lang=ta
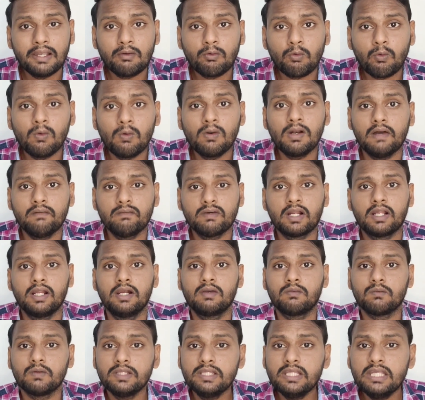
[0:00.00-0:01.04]
மெக்ரோன்
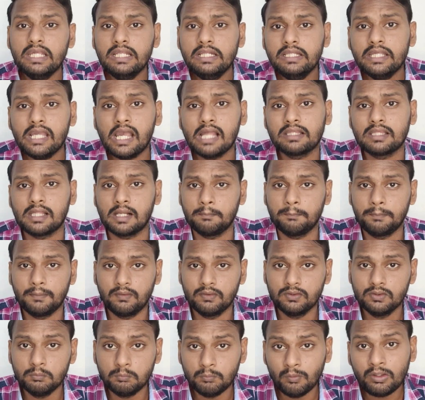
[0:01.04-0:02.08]
அவர்களுக்கு வந்து இந்தியா தரப்புல
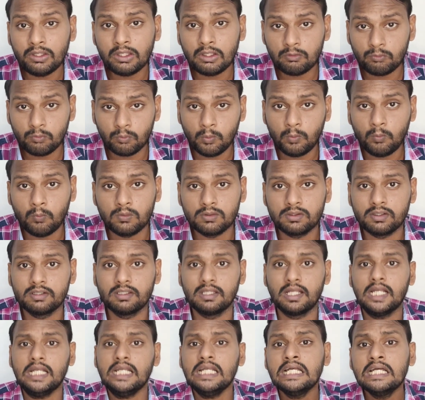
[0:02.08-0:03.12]
வந்து முக்கியத்துவம்
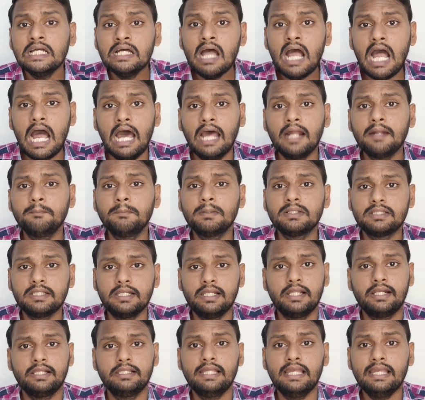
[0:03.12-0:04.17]
கொடுத்திருந்தாங்க
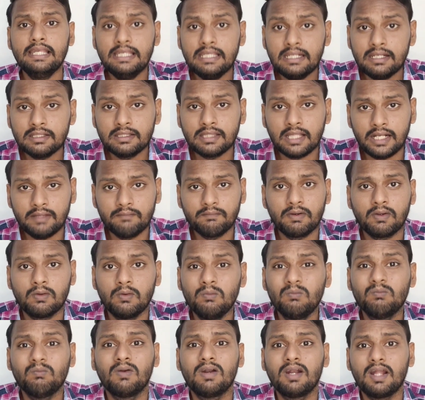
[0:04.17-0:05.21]
ஆரம்பத்திலிருந்தே இரு
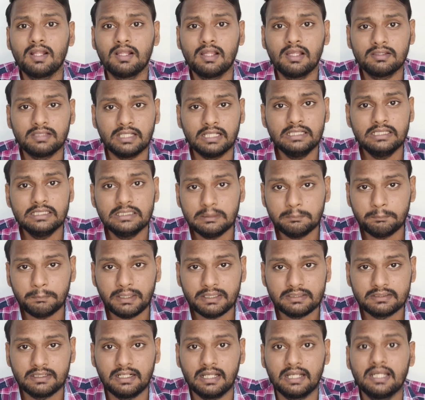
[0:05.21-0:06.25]
தலைவர்களும் ஒன்னாதான் தான் சந்திச்சு
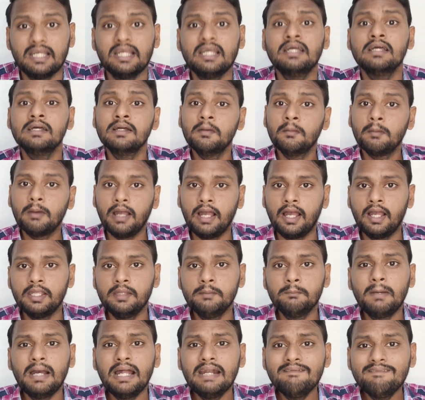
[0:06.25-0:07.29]
பேசுறாங்க
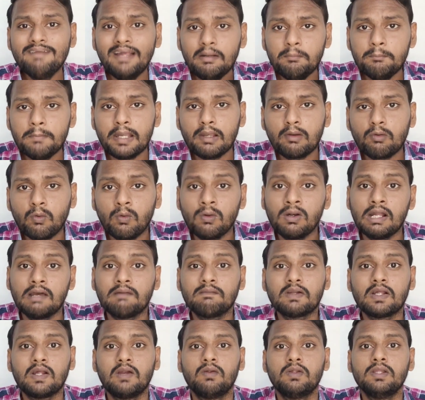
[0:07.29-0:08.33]
இமானுவேல் மெக்ரோன்
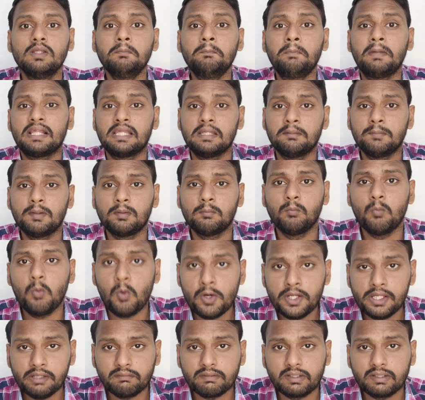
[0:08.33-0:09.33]
அவர்கள் வந்து பிரதமர் மோடி